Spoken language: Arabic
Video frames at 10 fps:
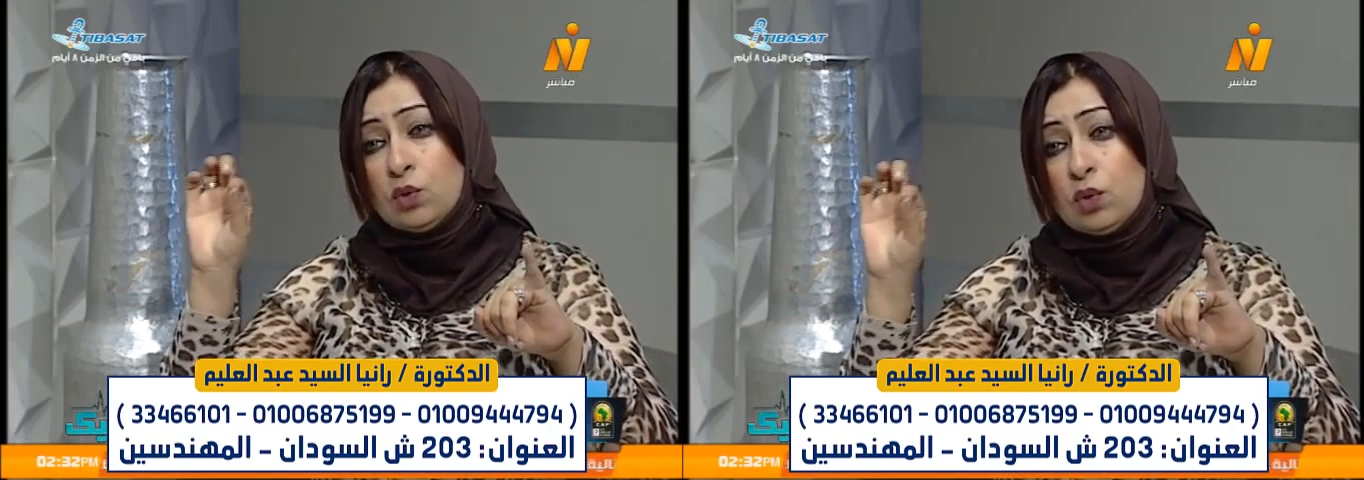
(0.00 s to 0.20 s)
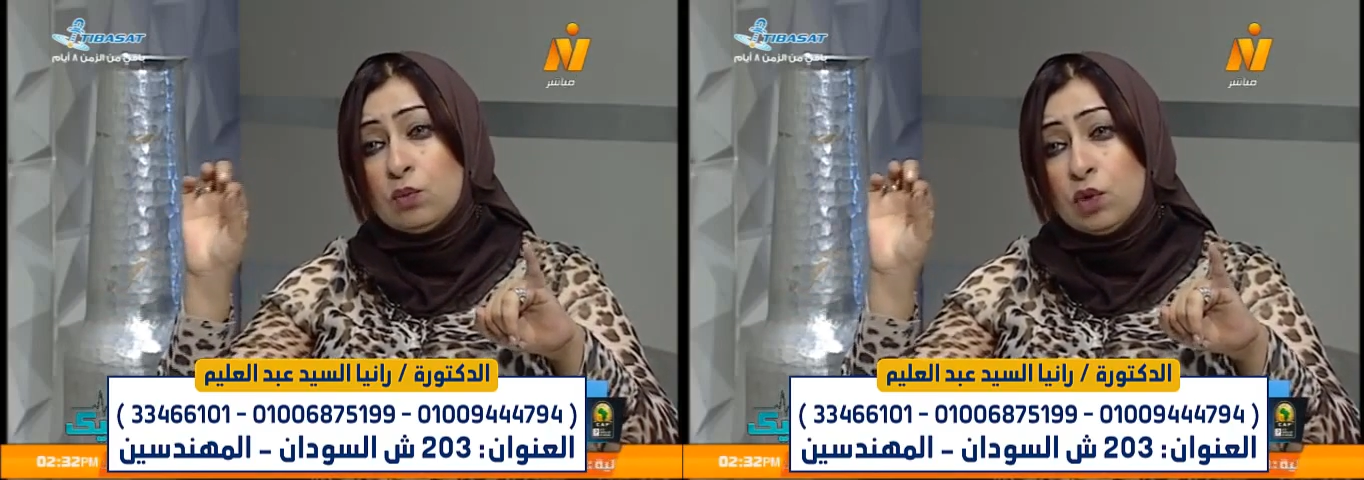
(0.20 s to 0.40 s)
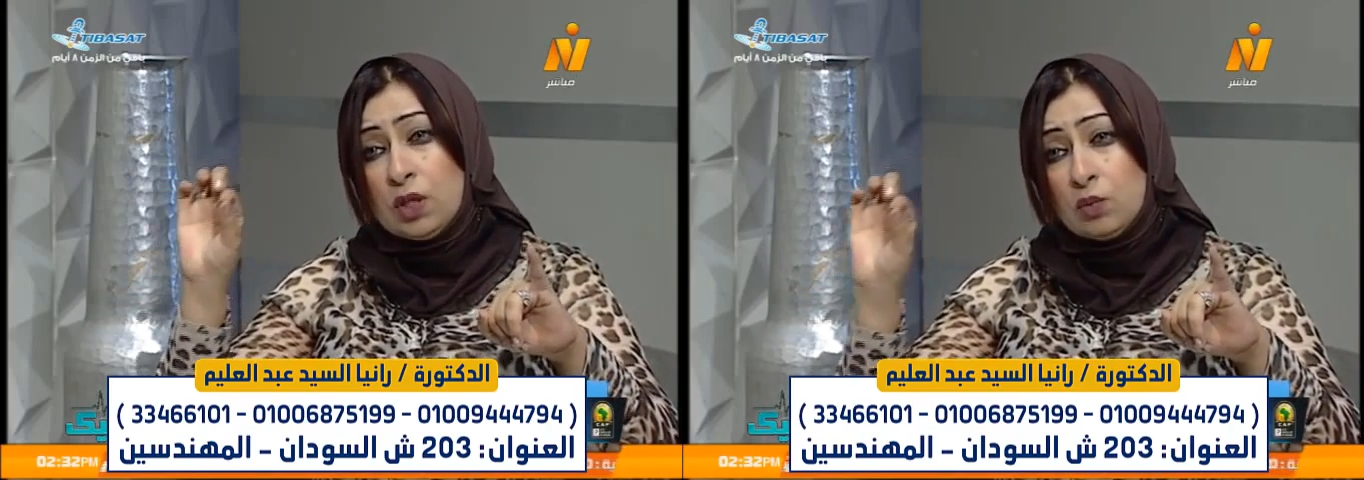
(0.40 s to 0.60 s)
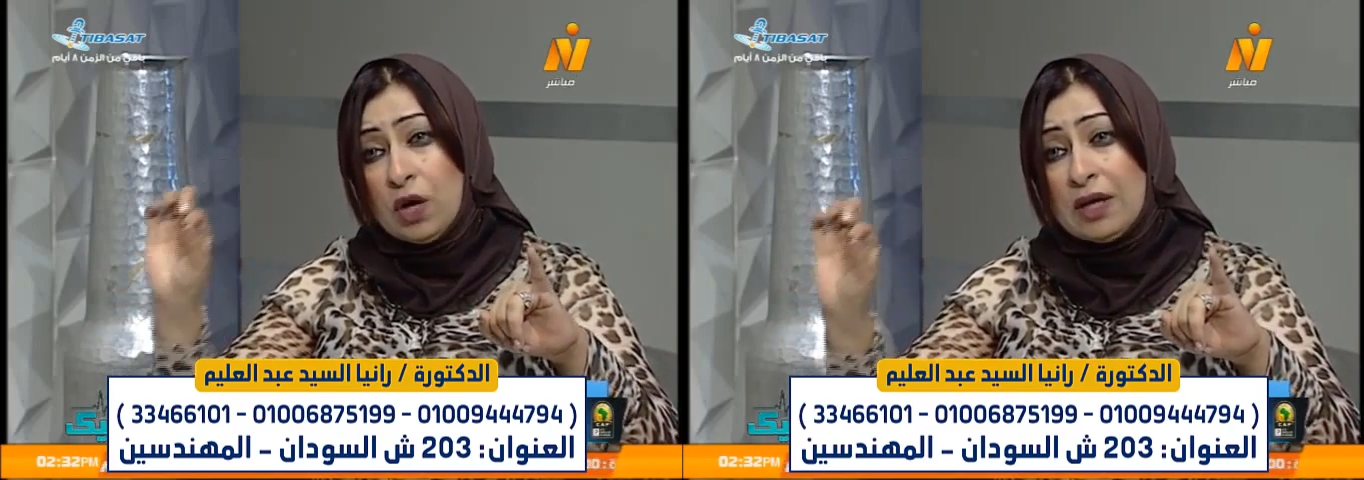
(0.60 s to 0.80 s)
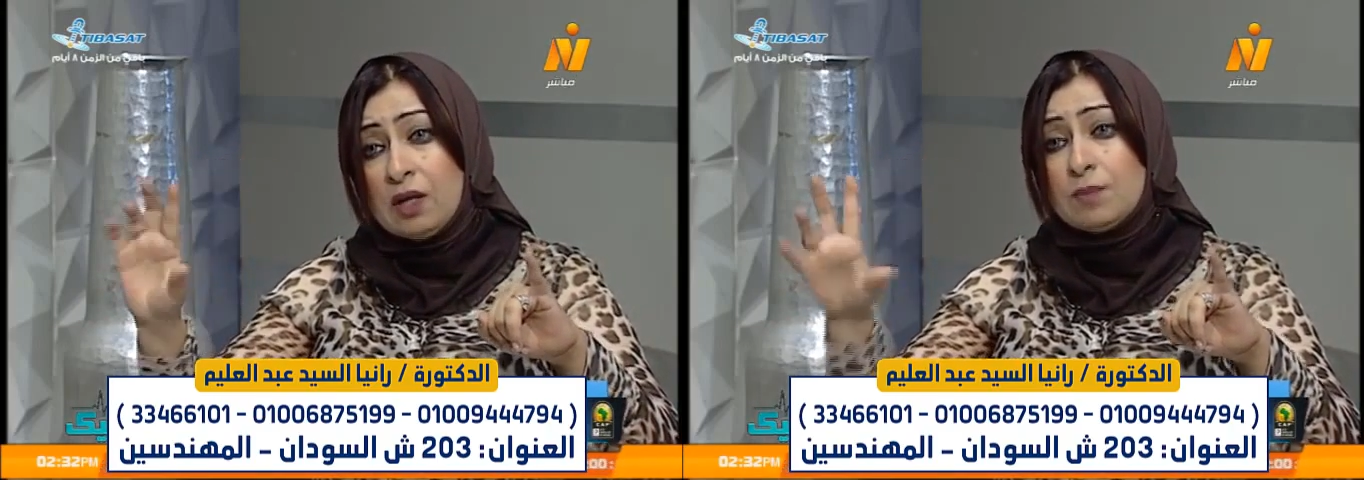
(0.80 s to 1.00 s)
اسمها
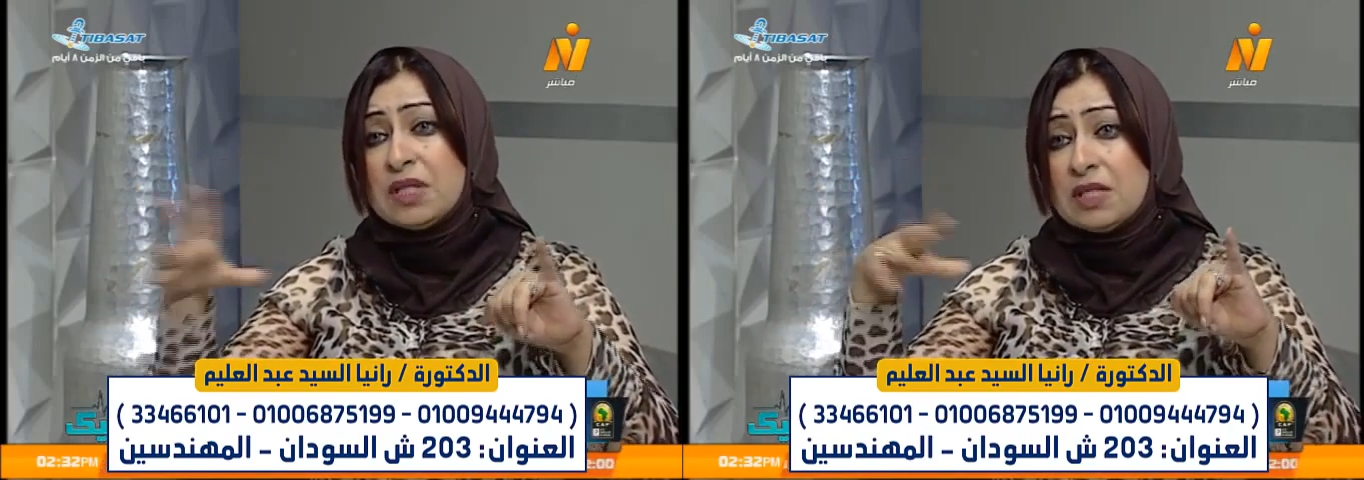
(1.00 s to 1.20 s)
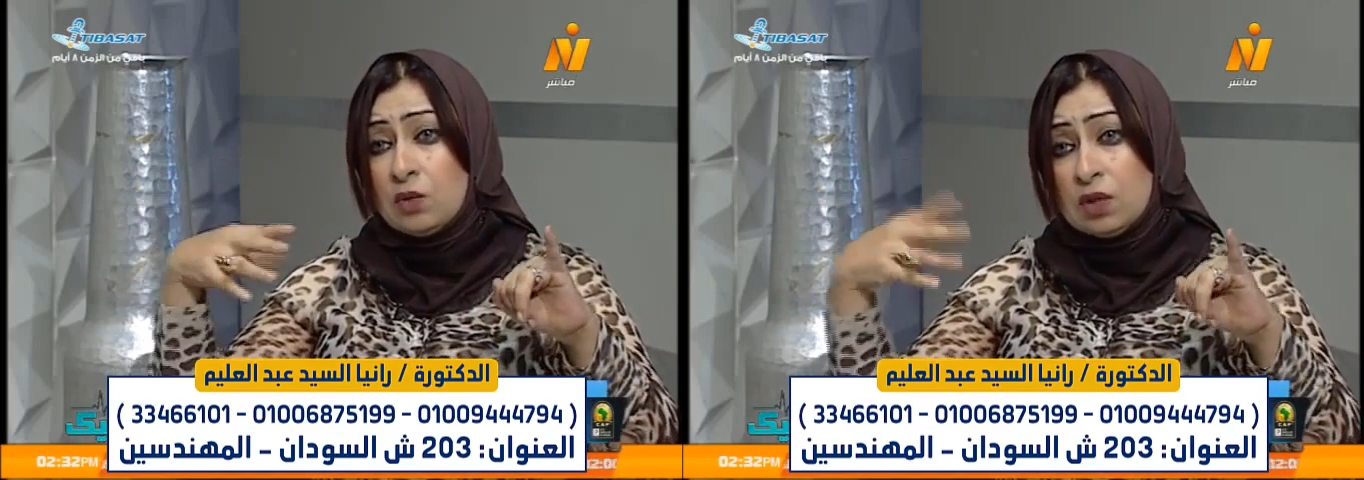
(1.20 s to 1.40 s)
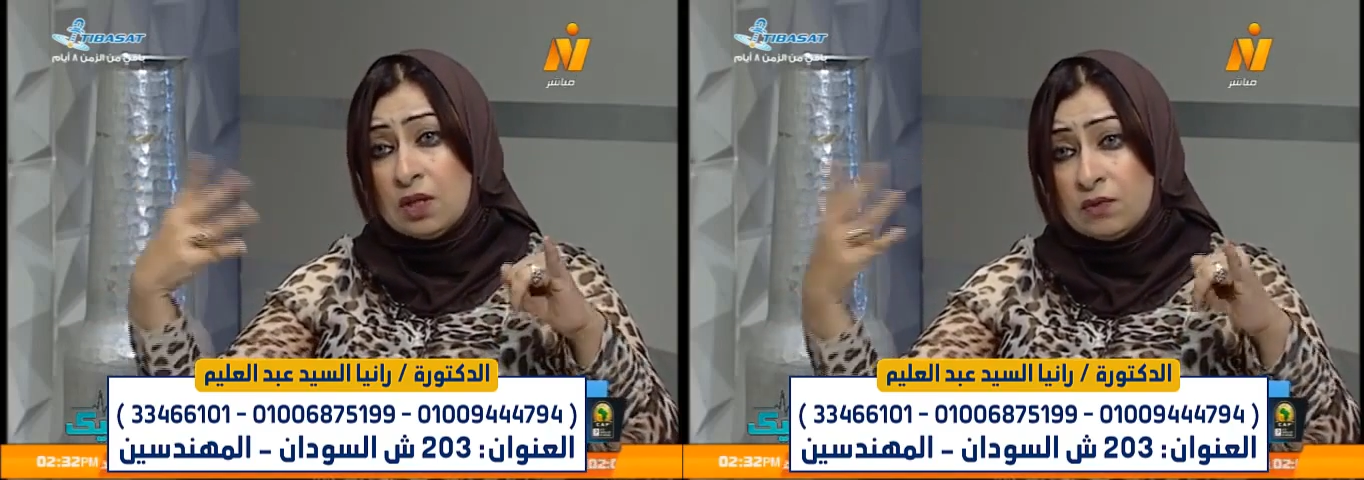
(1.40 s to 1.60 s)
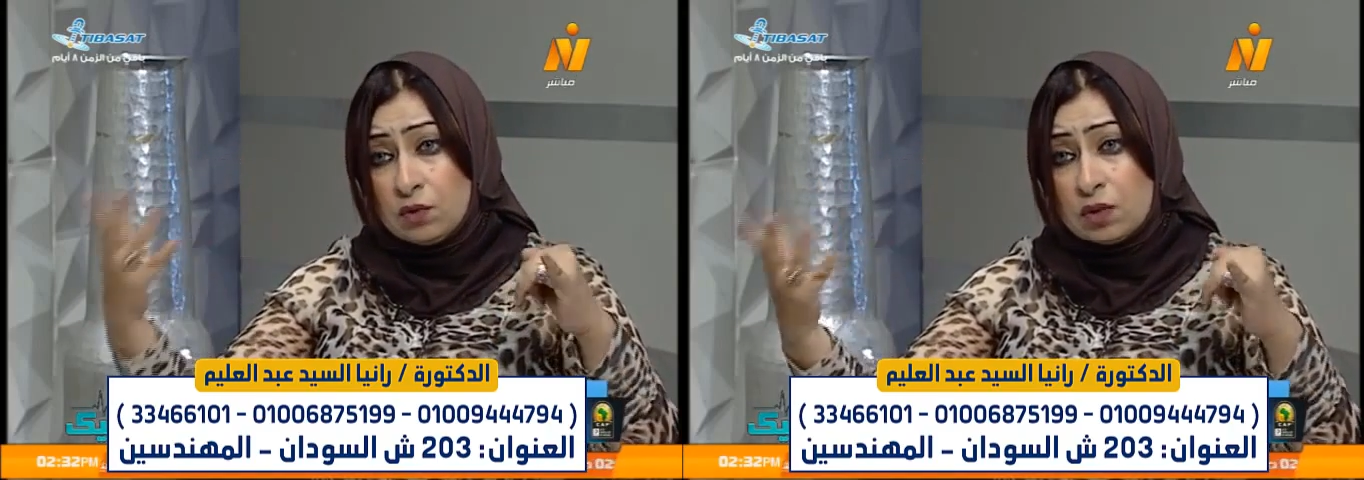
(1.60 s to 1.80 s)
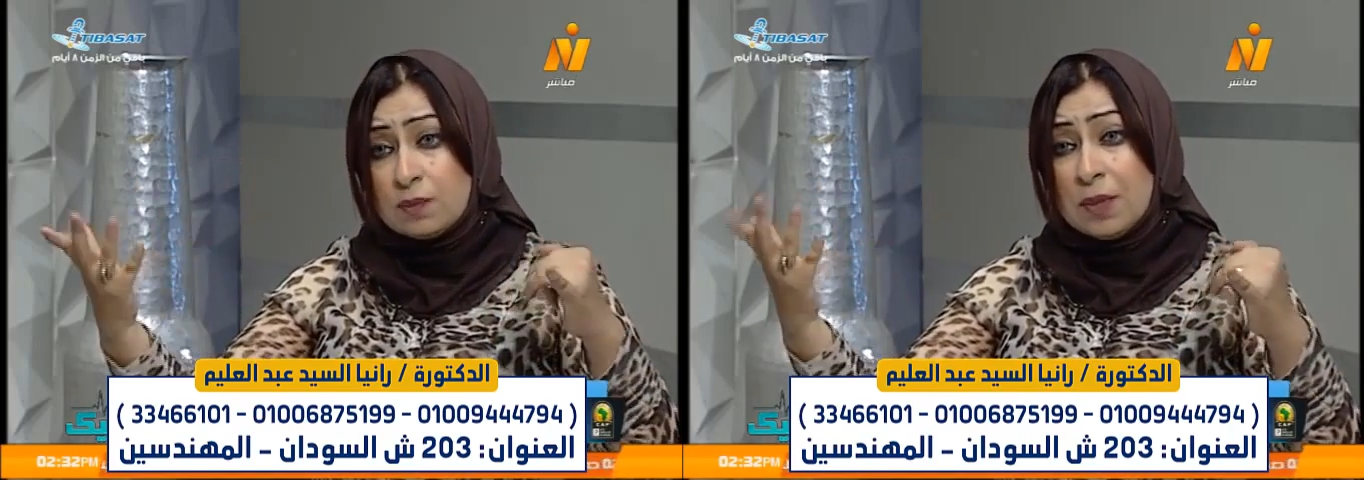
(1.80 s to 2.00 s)
النيتريك أوكسايد